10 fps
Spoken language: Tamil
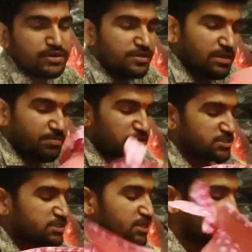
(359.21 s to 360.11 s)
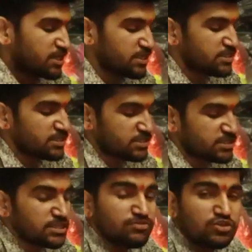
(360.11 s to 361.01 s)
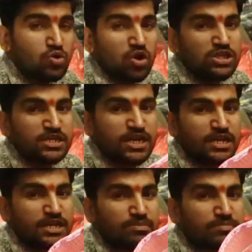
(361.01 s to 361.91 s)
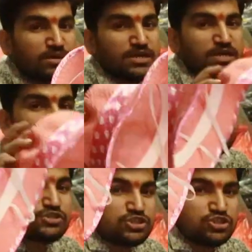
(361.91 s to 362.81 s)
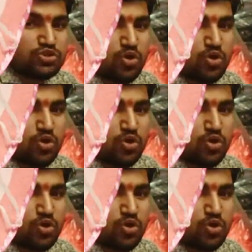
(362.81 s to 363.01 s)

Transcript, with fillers: சரி இதில் பெருசு இருக்குது இது இது வந்து குழந்தைக்கு ஐட்டம் எழுபத்தஞ்சு